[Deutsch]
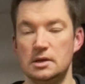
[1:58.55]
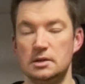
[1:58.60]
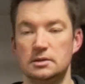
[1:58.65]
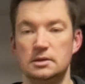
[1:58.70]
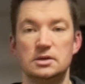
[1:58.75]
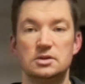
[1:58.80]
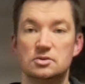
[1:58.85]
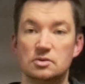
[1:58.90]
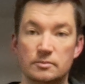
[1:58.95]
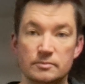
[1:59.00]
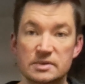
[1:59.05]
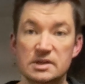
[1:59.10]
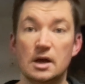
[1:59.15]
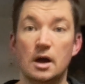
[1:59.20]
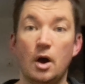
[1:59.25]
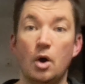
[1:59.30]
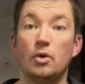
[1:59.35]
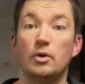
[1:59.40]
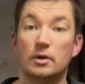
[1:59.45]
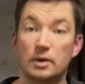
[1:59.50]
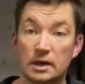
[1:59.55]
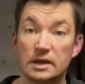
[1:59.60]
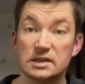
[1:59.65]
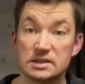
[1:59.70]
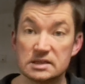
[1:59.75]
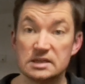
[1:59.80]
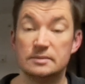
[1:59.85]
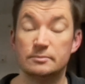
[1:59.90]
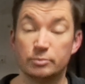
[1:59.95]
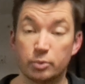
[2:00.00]
Nicht nur mir, auch
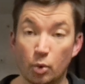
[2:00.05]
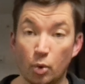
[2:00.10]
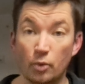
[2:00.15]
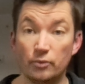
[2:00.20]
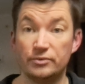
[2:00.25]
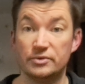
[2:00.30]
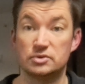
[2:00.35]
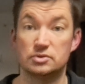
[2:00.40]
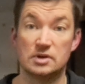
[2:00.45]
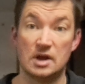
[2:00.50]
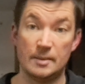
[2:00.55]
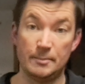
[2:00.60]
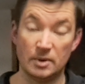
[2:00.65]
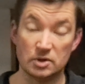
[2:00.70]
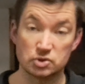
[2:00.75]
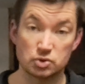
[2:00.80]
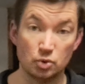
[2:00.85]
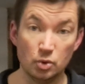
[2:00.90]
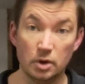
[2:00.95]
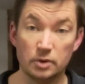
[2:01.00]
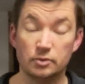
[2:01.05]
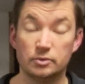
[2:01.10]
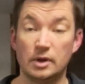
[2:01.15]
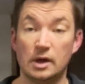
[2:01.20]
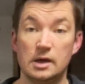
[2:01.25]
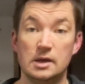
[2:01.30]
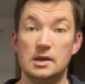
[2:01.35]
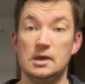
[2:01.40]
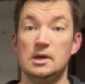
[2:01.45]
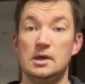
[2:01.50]
richtigen Profis oder Amateuren
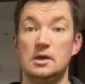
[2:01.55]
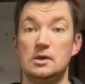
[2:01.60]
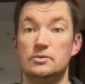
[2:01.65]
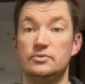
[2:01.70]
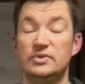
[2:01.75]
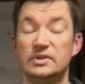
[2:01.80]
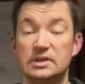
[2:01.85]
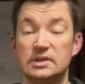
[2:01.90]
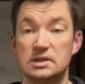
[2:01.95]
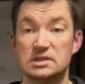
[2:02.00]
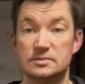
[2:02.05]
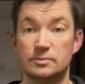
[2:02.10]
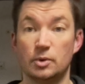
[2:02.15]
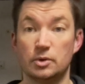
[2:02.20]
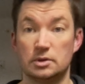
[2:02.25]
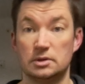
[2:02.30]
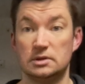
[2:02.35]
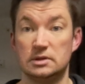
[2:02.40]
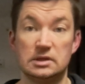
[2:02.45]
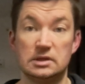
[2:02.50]
oder Fitnessmodel,